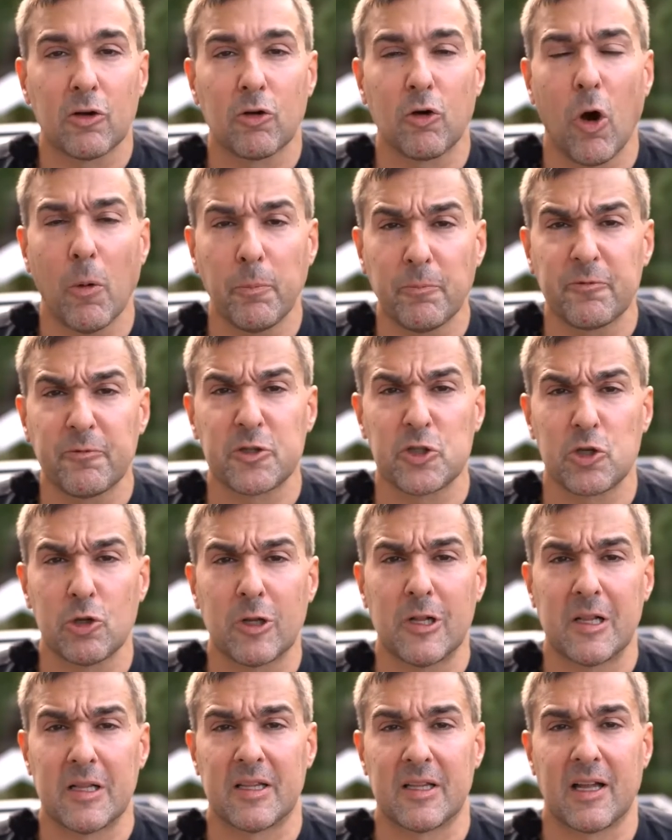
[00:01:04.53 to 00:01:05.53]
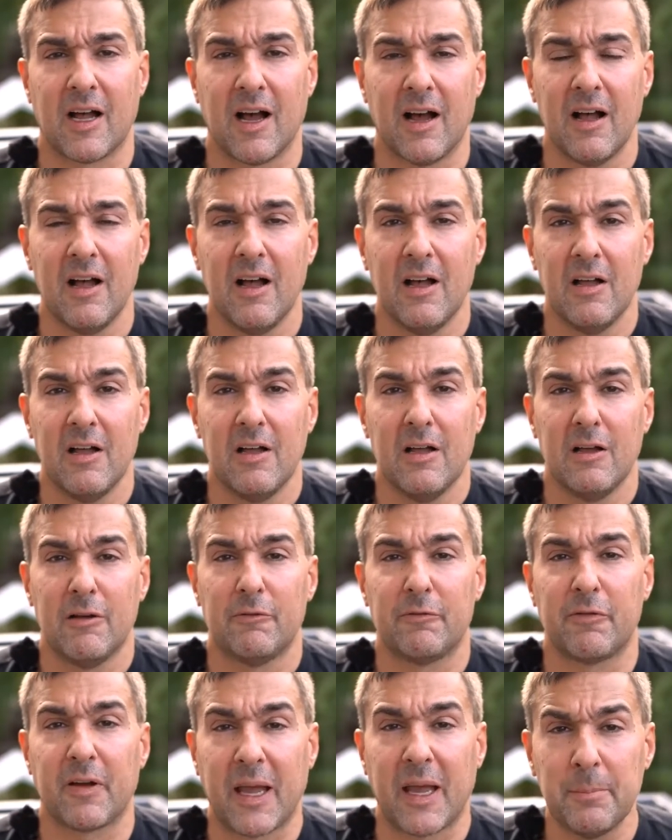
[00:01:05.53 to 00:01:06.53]
kopfschüttelnd da,
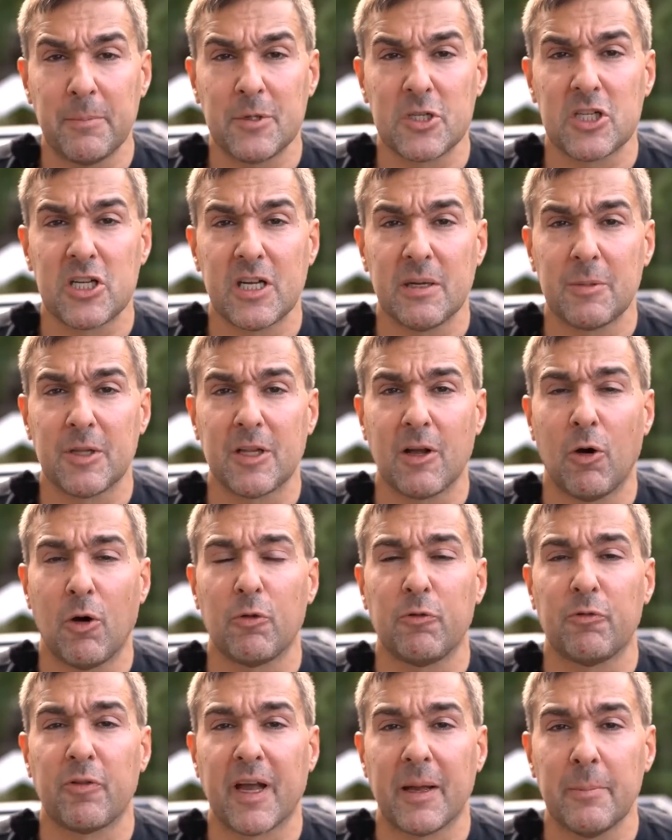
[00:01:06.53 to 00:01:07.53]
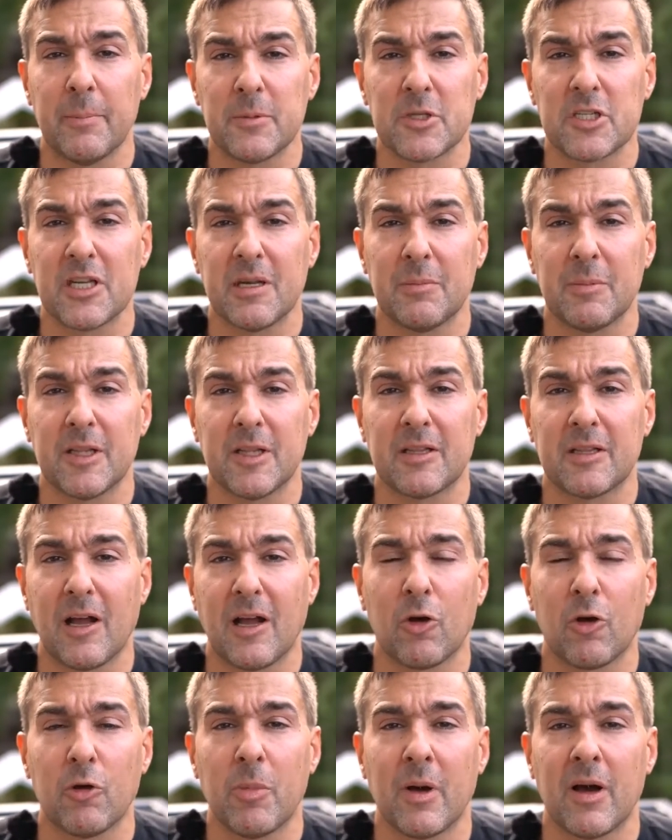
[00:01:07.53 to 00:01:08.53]
fremdschämend, auch fremdschämend
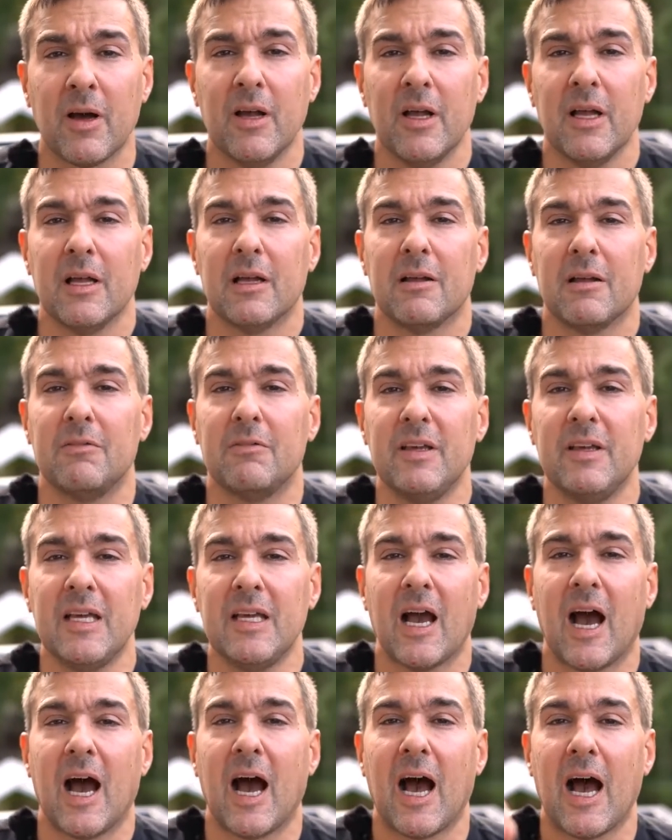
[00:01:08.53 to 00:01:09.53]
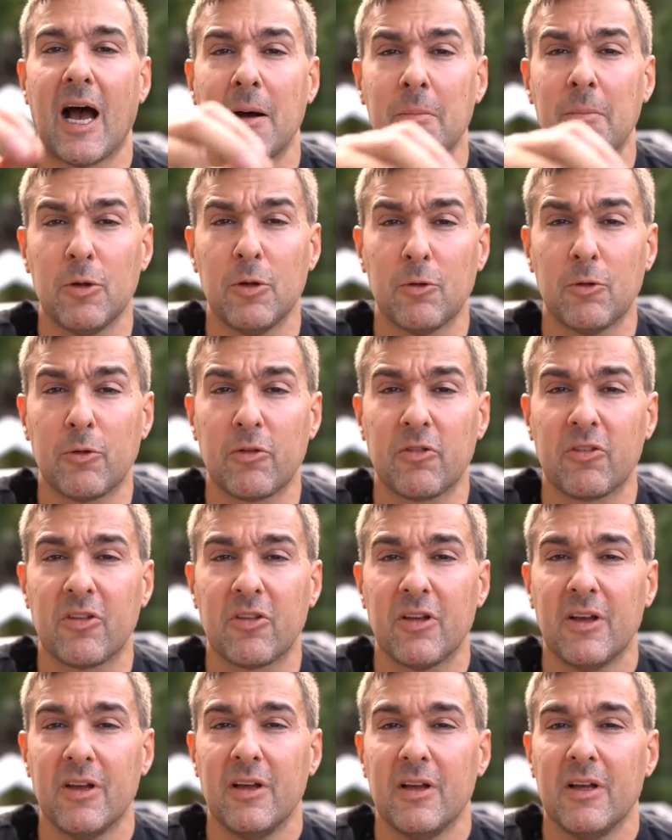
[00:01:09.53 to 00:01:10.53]
darüber, wie harmlos
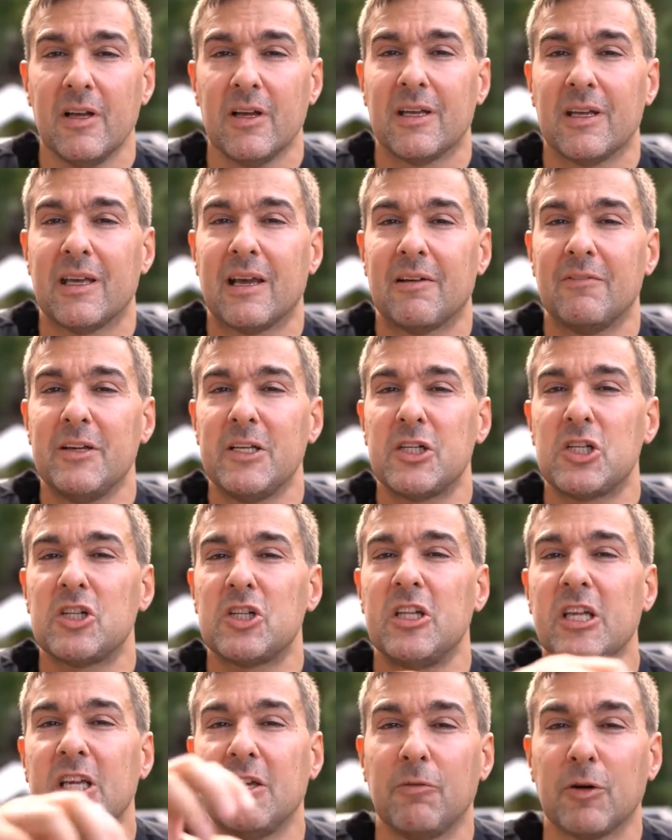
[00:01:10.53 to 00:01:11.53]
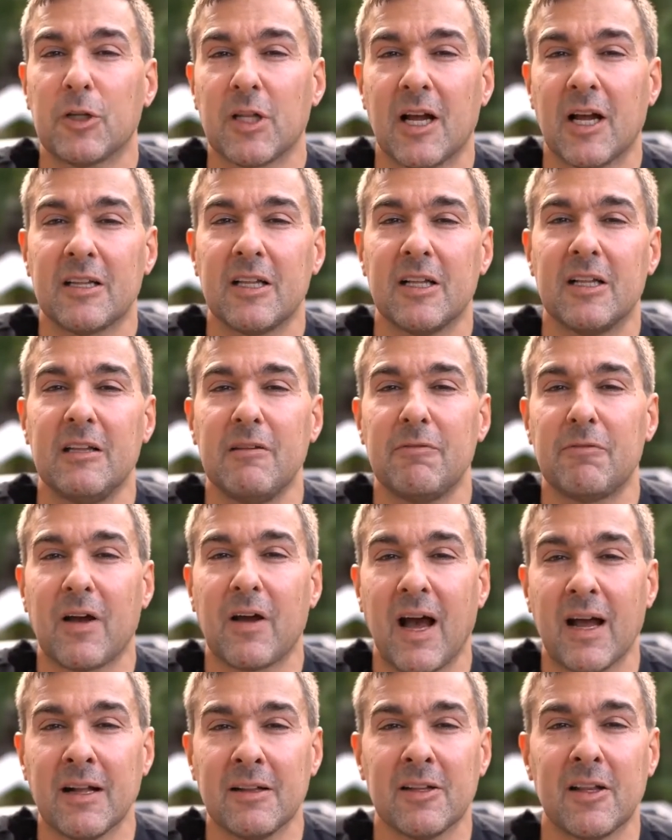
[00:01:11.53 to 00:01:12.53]
ja, wie stichwortartig die
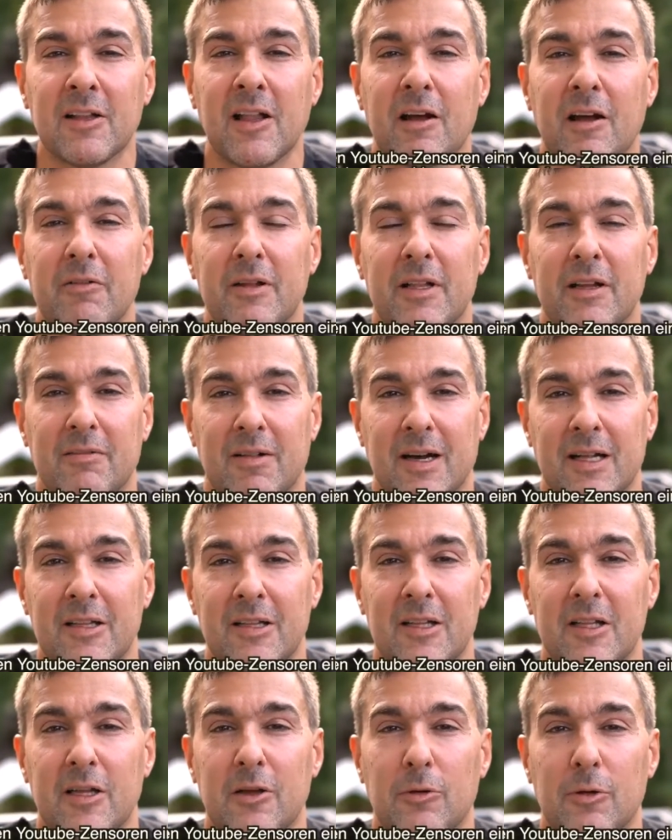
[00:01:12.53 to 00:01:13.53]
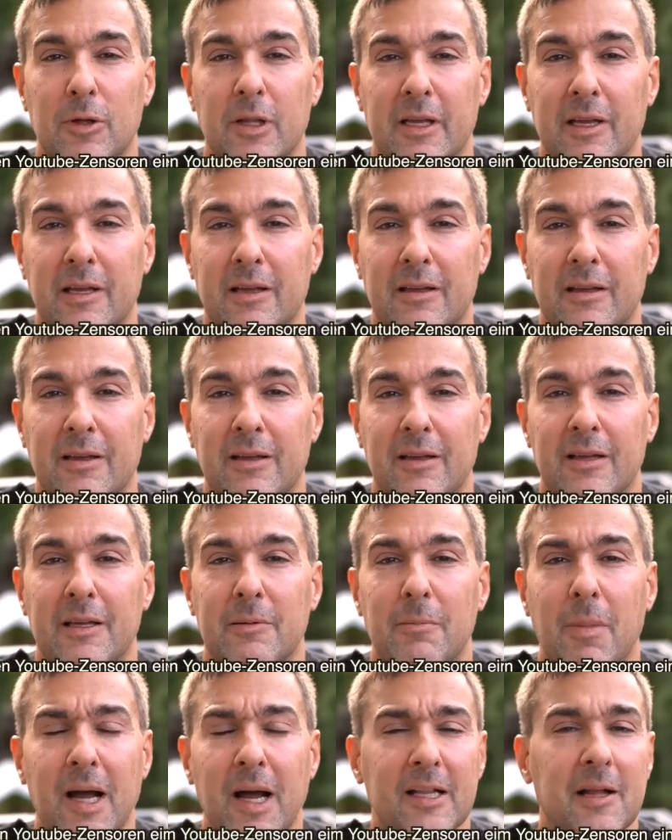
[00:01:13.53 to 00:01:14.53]
Fragen danach wieder waren, die die Kollegen
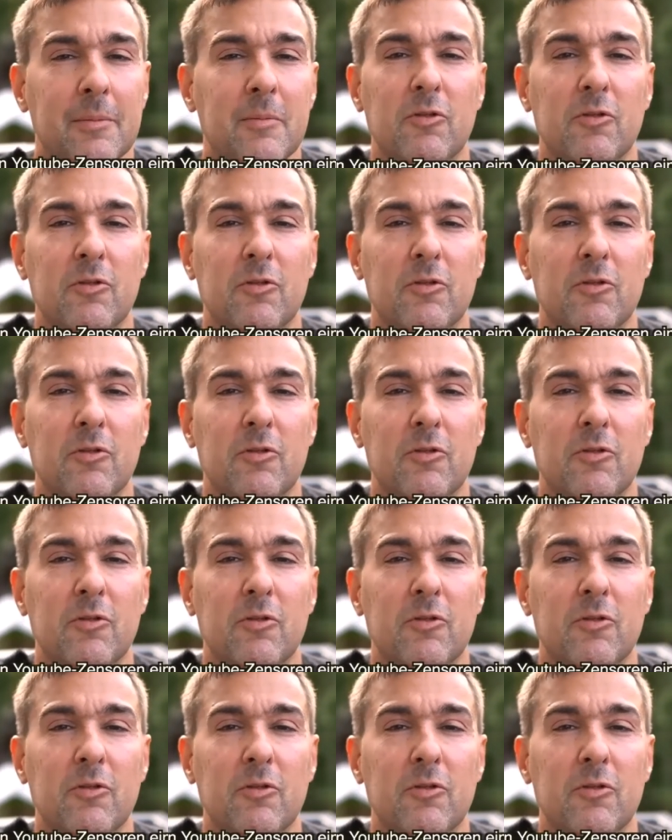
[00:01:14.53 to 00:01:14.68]
gemacht haben.